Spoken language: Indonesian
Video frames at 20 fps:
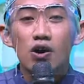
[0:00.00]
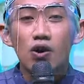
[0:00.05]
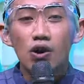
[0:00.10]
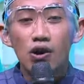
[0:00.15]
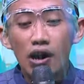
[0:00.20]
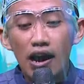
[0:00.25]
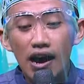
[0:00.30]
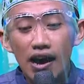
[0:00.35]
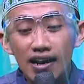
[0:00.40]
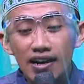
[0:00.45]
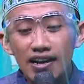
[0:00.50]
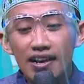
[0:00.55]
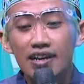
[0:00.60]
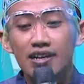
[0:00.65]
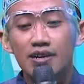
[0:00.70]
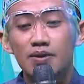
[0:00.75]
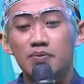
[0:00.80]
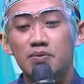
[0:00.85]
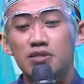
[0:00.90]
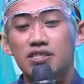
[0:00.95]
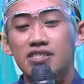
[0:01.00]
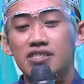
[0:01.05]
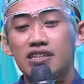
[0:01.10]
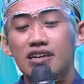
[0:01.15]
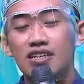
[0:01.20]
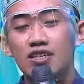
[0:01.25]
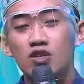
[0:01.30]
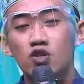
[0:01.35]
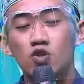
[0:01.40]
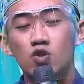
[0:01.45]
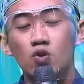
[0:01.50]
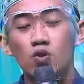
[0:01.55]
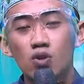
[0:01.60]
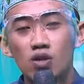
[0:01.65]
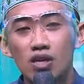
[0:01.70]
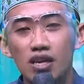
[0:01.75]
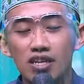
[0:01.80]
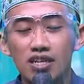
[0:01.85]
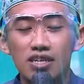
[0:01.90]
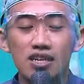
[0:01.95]
anak mencari
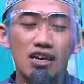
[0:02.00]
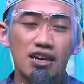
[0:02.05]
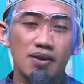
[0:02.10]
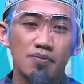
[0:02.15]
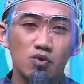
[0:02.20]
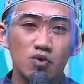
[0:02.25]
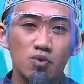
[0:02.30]
surga di dalam